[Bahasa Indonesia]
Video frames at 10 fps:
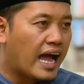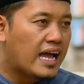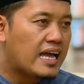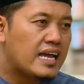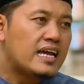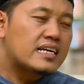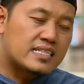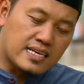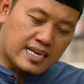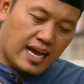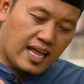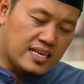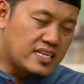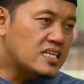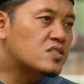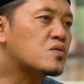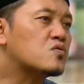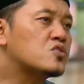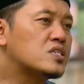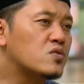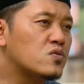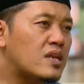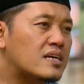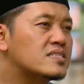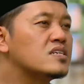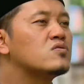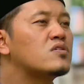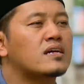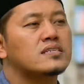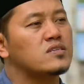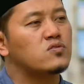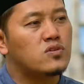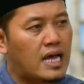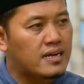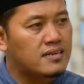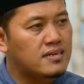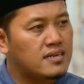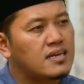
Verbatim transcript: Nah, ketika hal ini terus diulang, diulang, diulang,